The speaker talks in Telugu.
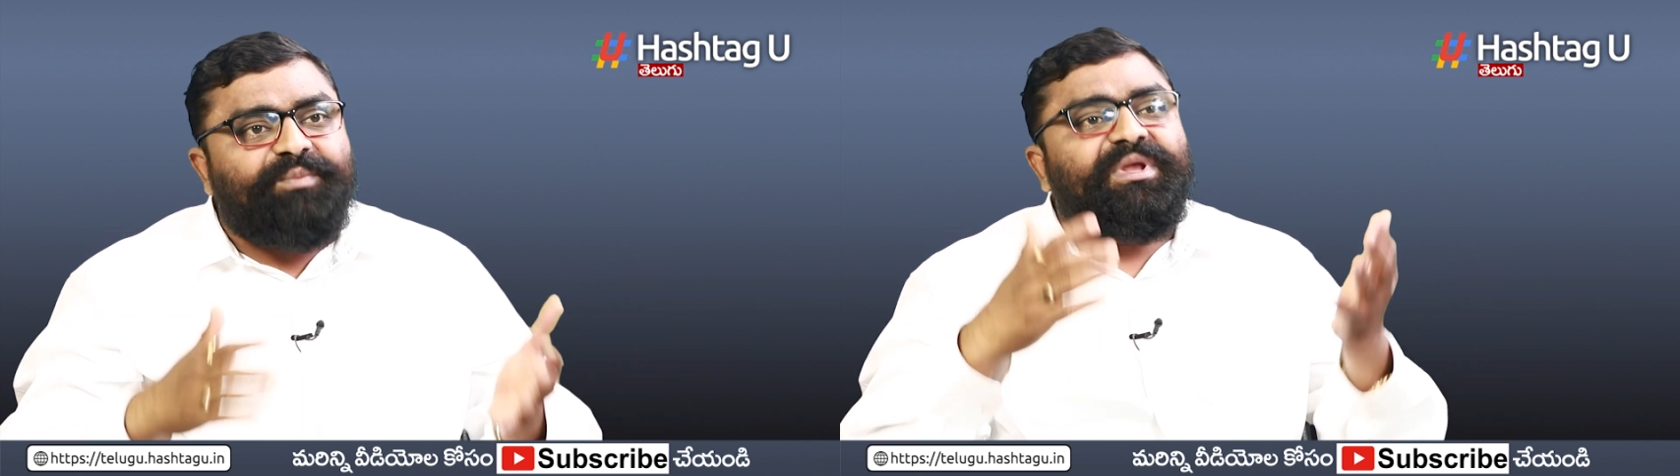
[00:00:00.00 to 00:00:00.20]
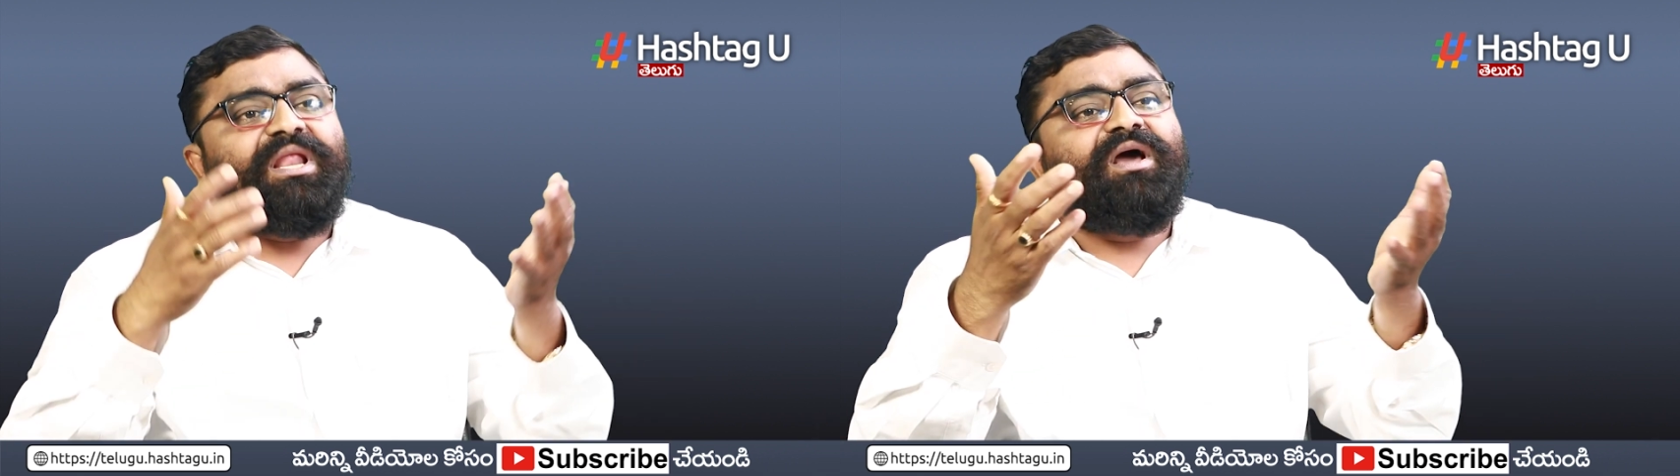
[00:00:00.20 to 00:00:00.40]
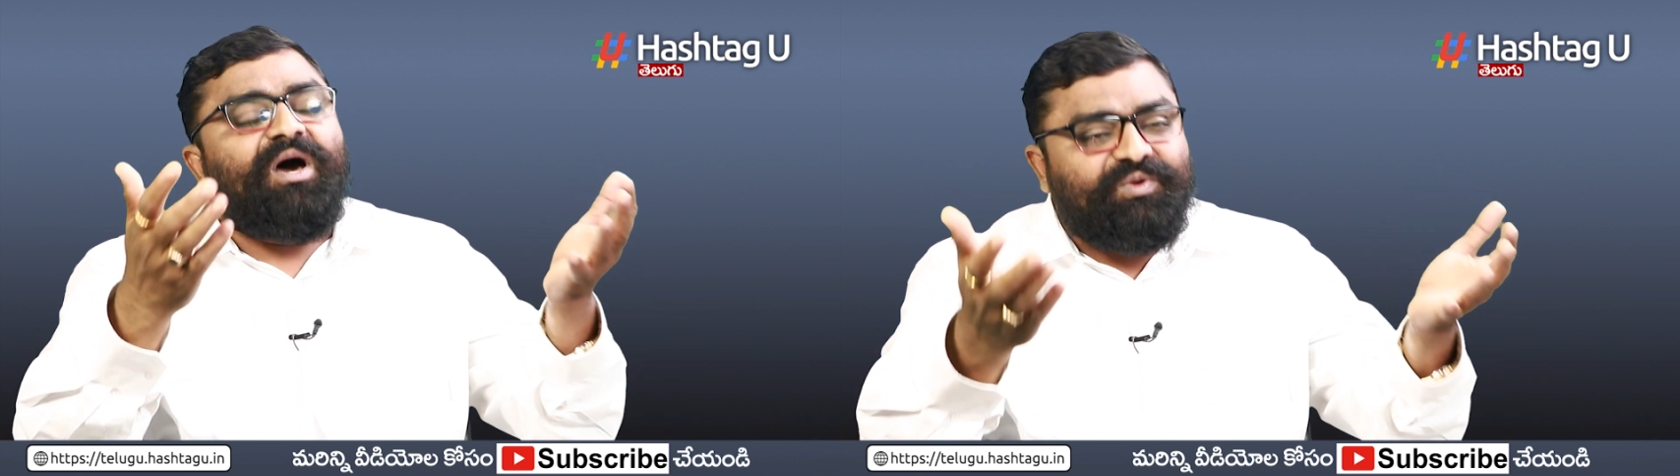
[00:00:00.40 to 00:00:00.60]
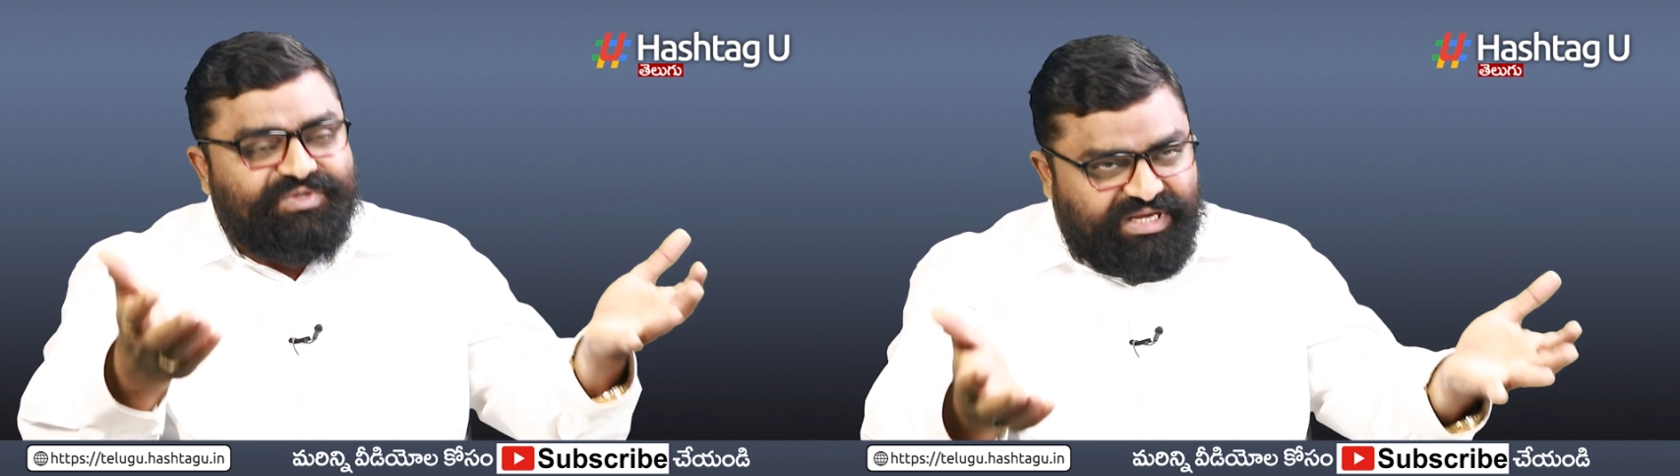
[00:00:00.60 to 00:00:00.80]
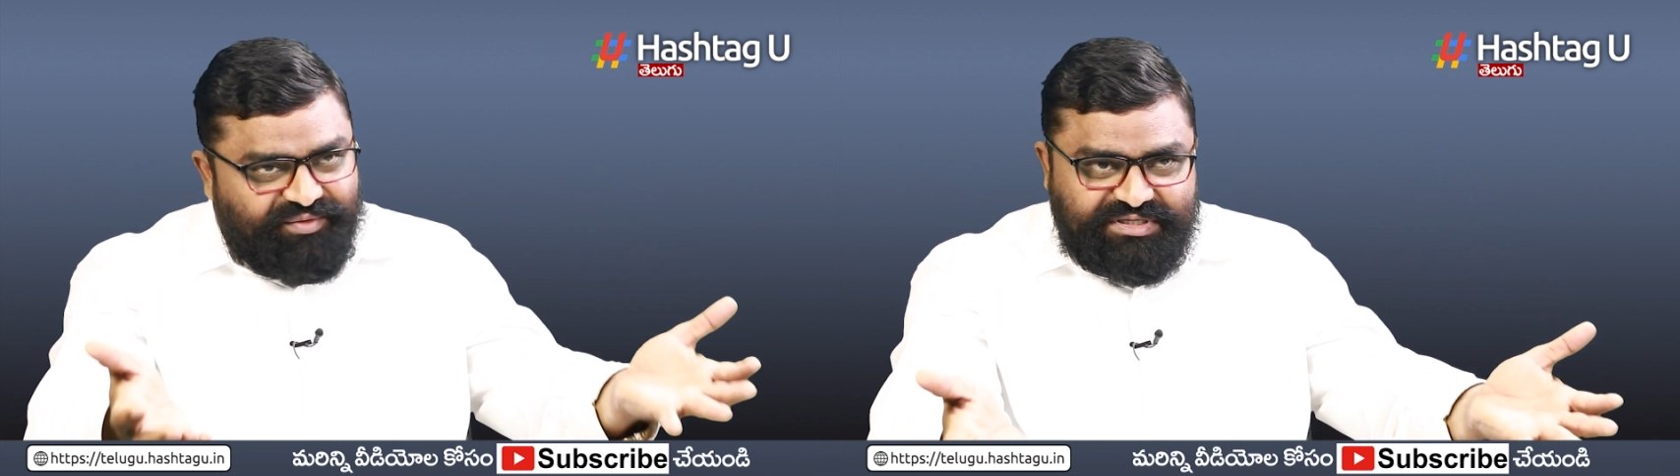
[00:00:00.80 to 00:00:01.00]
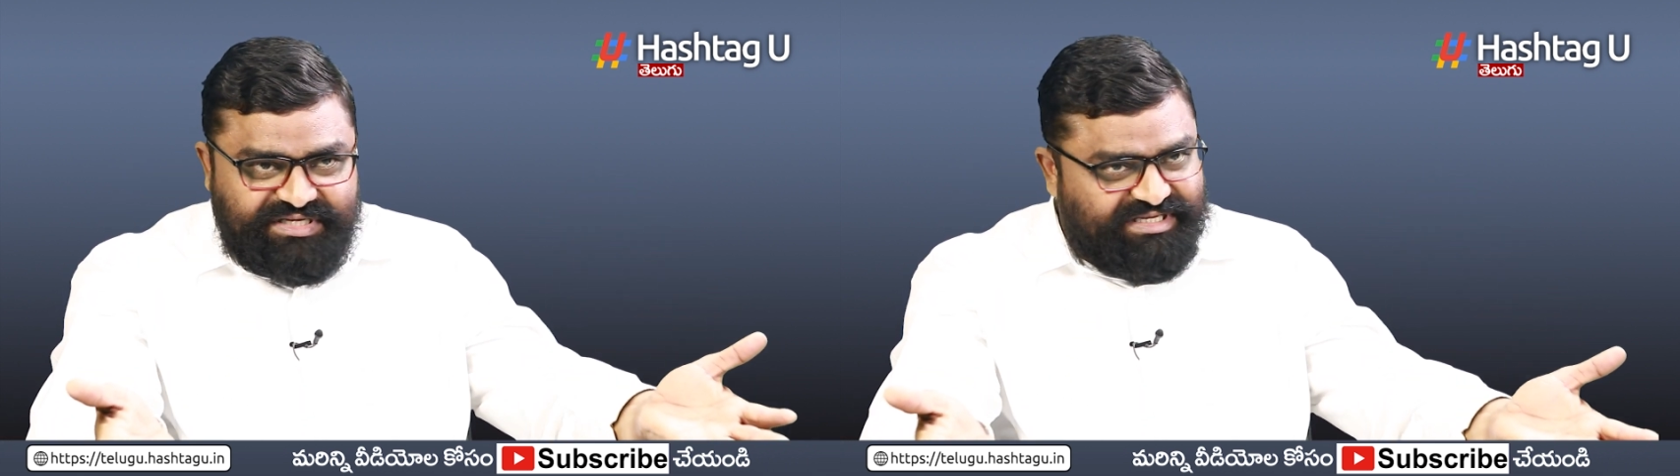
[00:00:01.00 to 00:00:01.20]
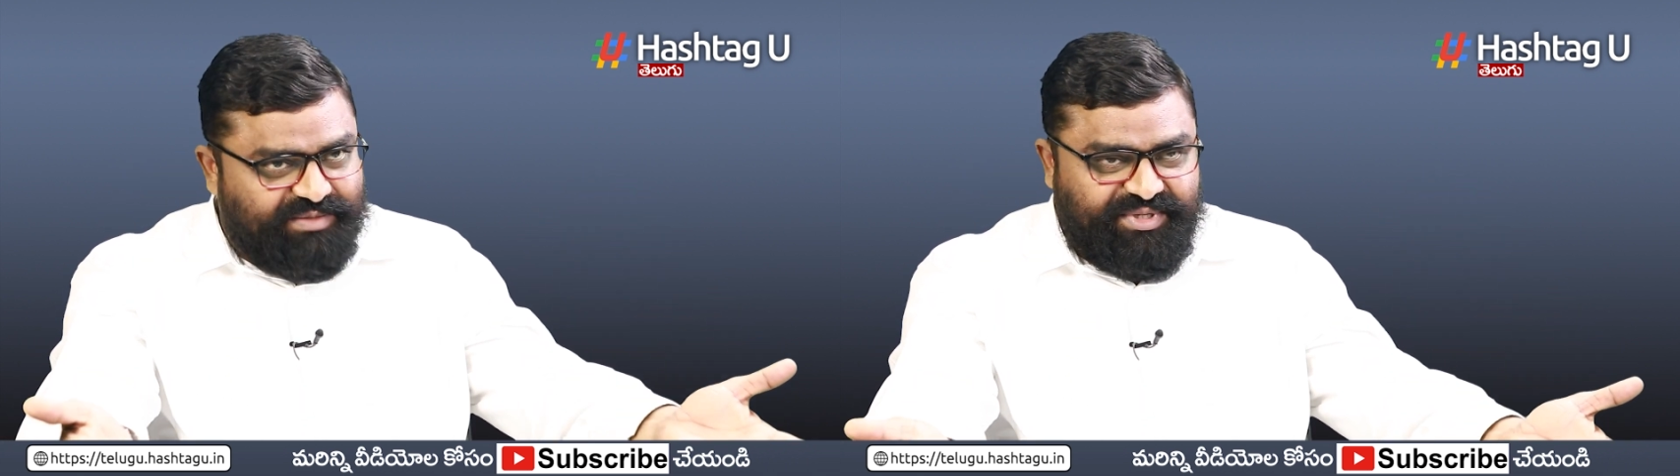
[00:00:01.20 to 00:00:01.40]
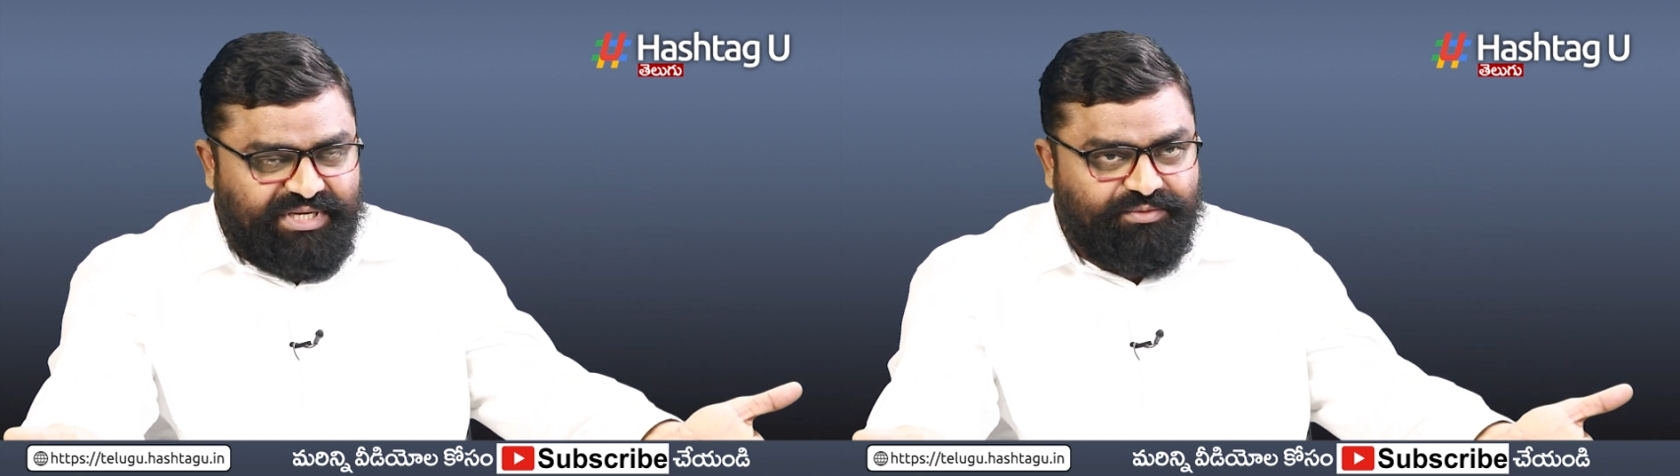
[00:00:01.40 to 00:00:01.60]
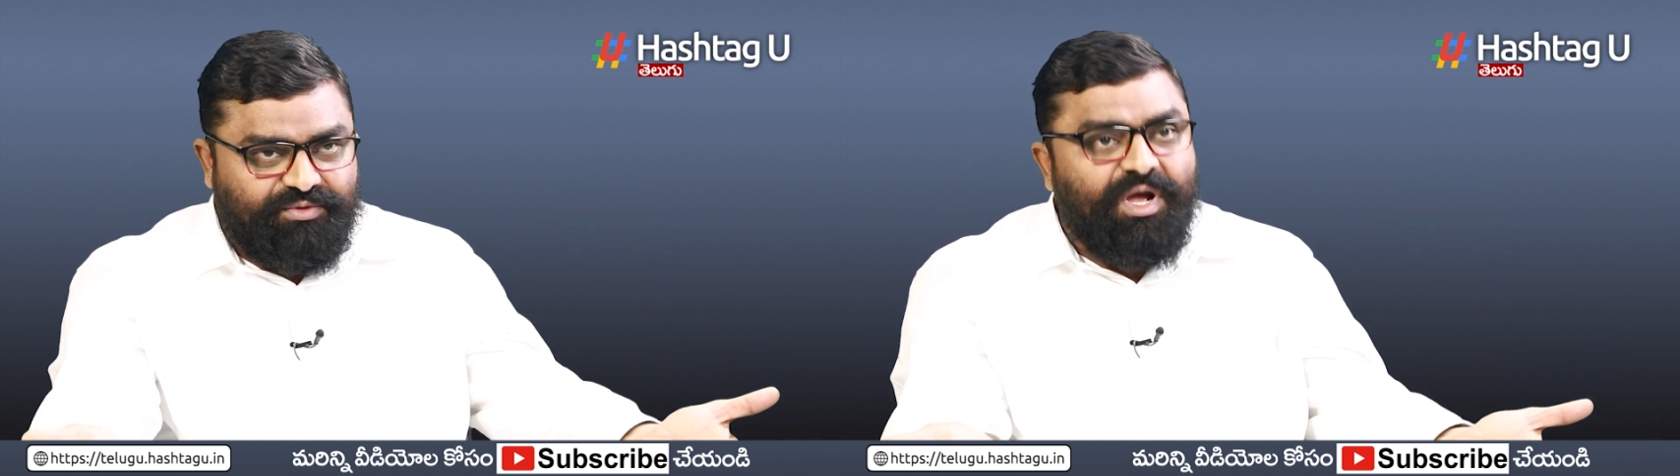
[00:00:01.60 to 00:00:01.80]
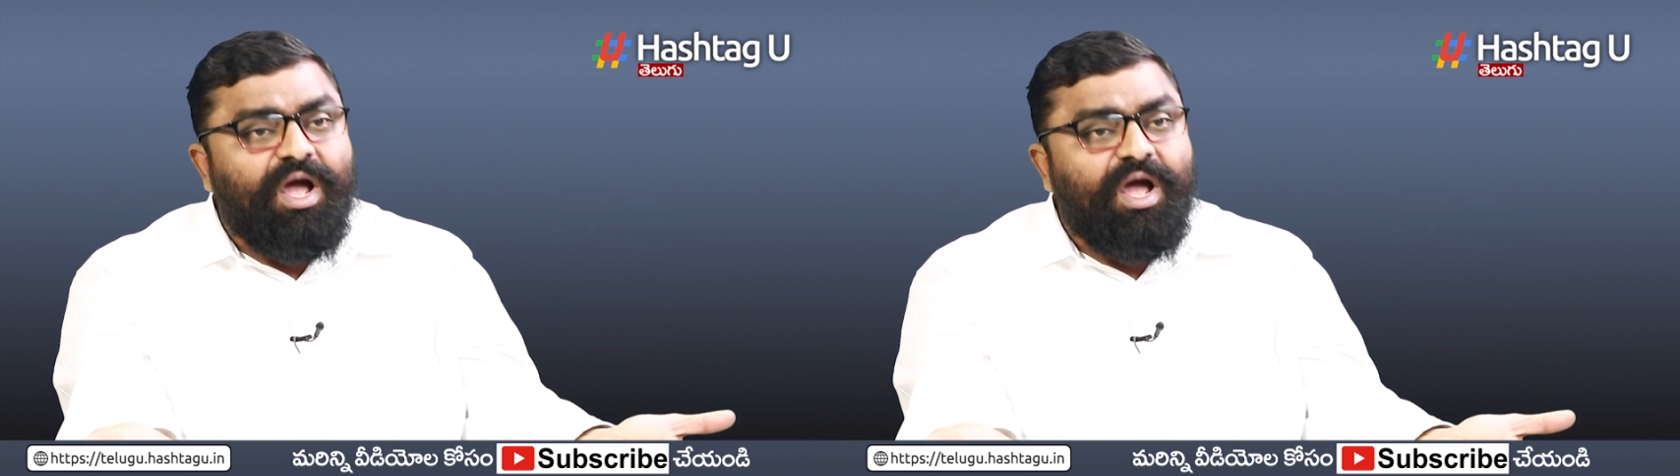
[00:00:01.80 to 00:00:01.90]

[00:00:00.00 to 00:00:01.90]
ఎమ్మెల్యేలు గానో సేవలు చేసేది ప్రజలకు